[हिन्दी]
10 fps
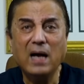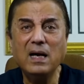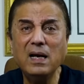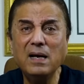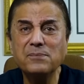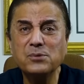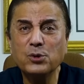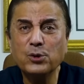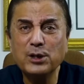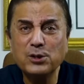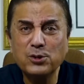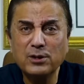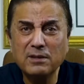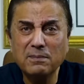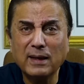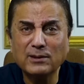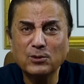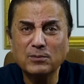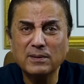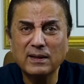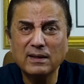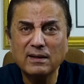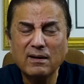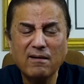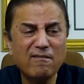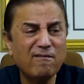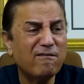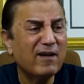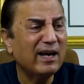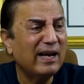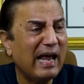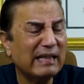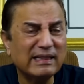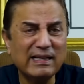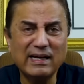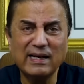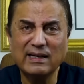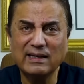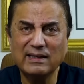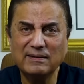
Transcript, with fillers: अगर आप छोटी छोटी बातों में वर्गलाते रहे